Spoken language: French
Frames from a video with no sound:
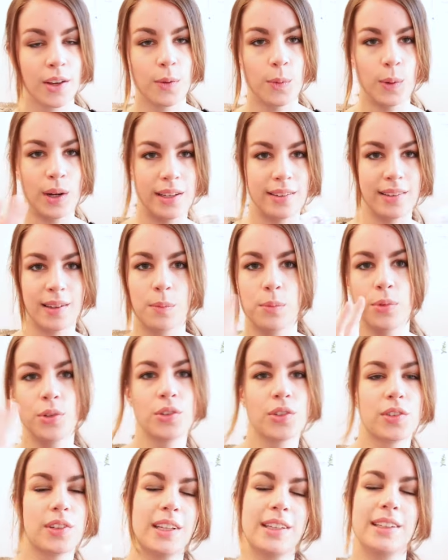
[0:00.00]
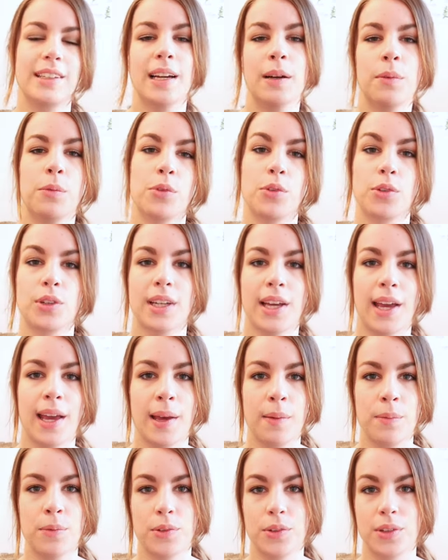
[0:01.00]
Voilà, c'est un peu dans cette gamme de
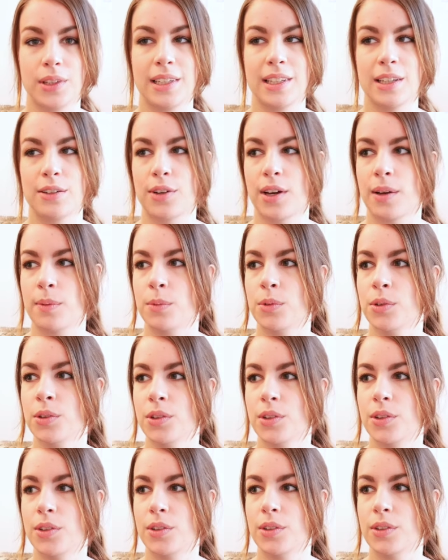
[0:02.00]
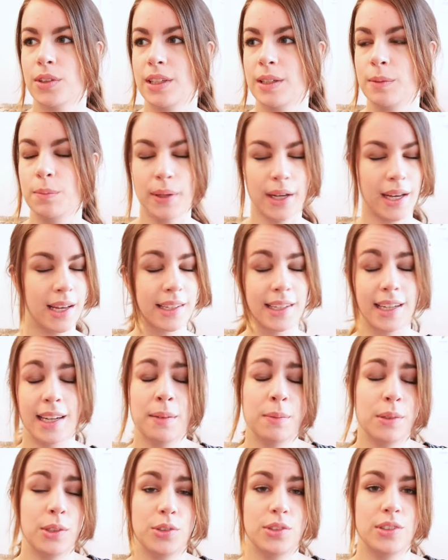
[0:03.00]
crème qui est vraiment euh, hyper
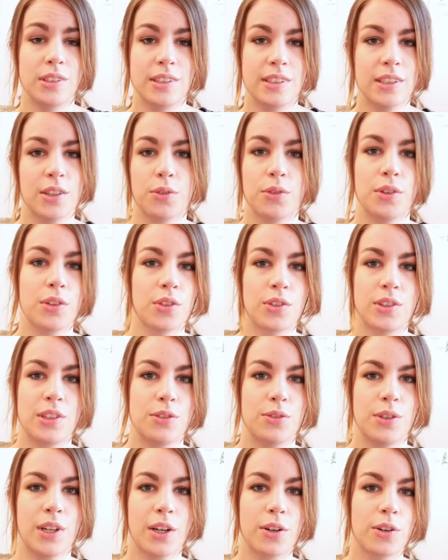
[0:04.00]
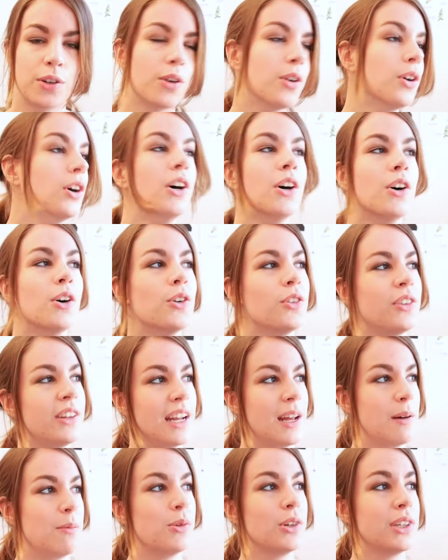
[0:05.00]
agréable à utiliser en fait en hiver quand on
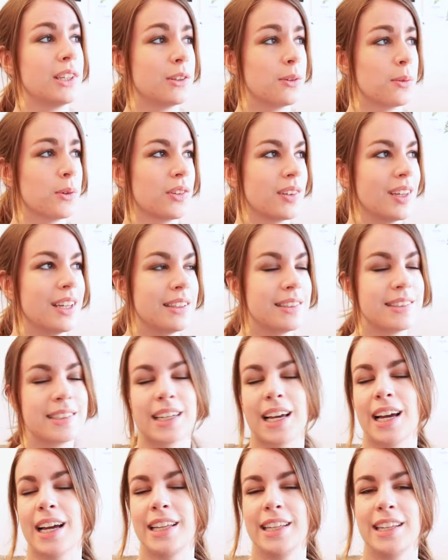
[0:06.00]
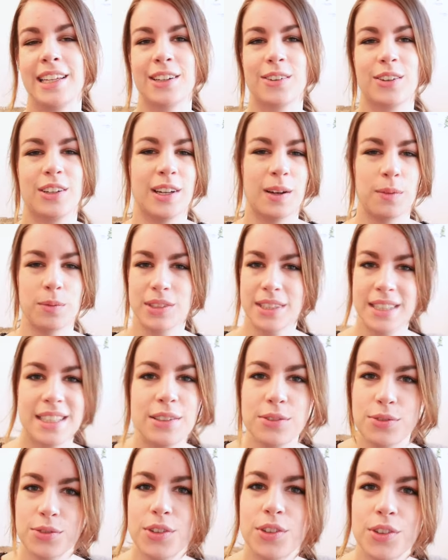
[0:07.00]
a la peau qui commence à tirailler, quand il y a un
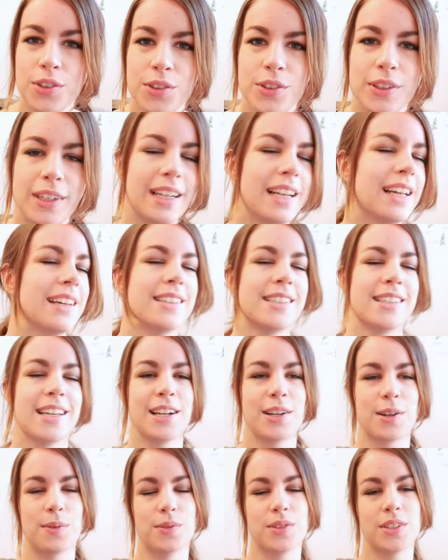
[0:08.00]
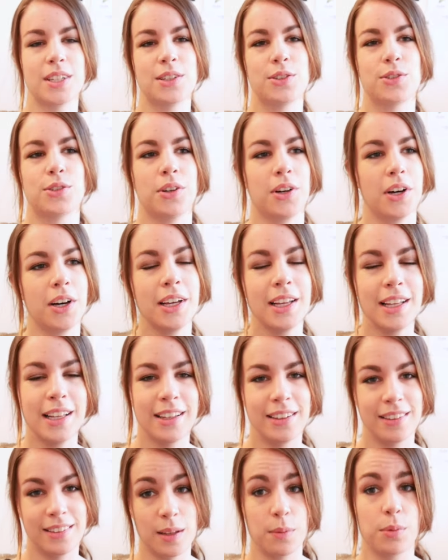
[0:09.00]
petit vent euh, glacial comme ça dehors,
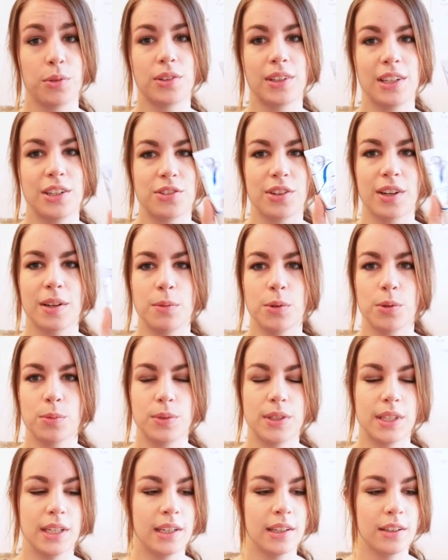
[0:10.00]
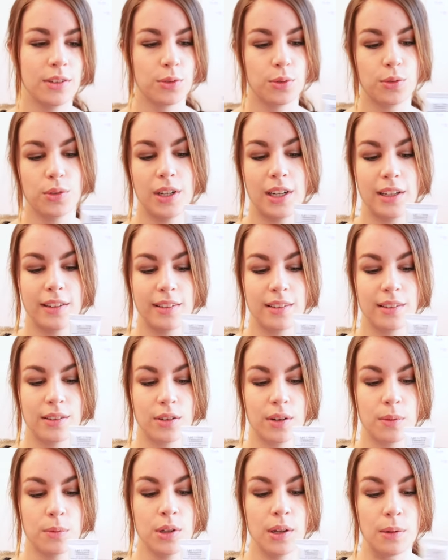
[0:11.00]
ça protège vraiment bien. Donc voilà, c'est
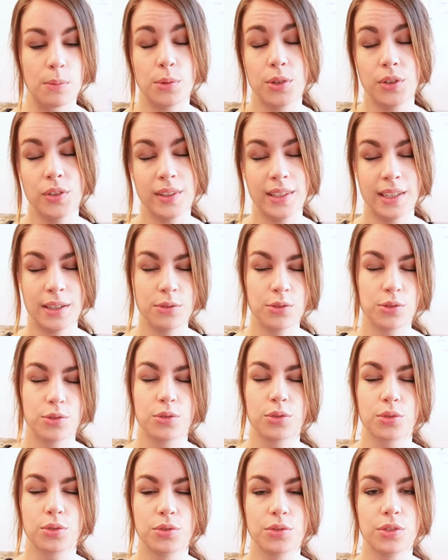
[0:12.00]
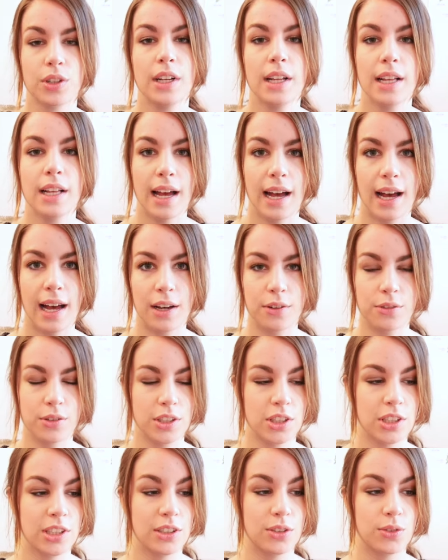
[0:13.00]
vraiment un must-have je trouve à
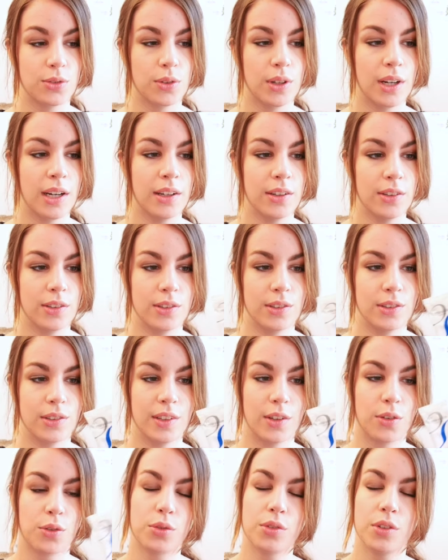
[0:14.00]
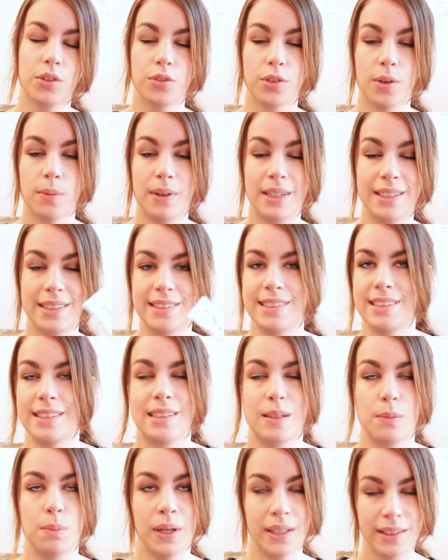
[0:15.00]
avoir chez soi, euh, ça se trouve en pharmacie,
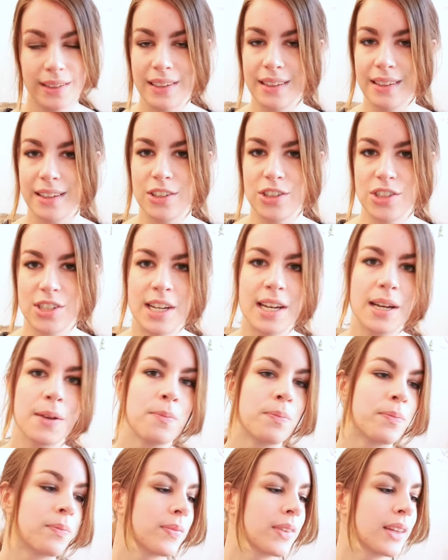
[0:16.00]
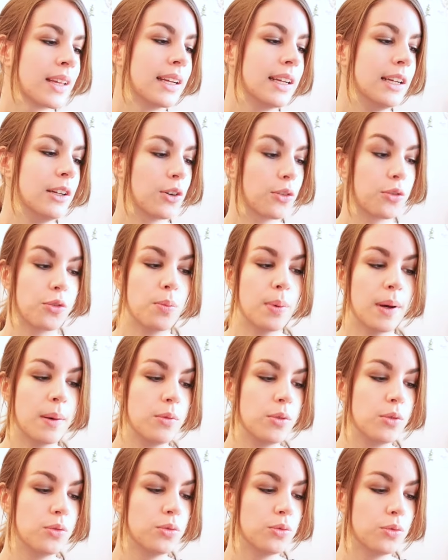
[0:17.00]
c'est pas très très cher. Il en faut pas
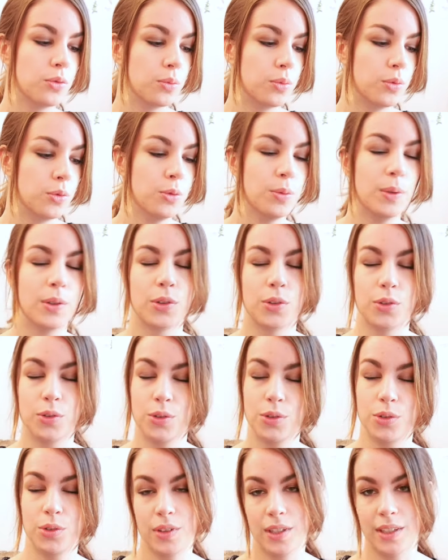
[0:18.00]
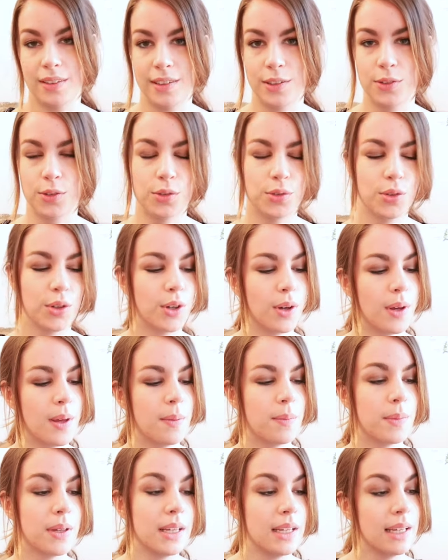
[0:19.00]
beaucoup non plus parce que c'est assez costaud quand
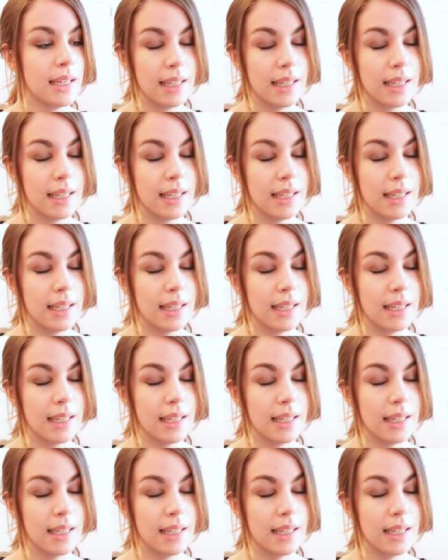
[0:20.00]
même.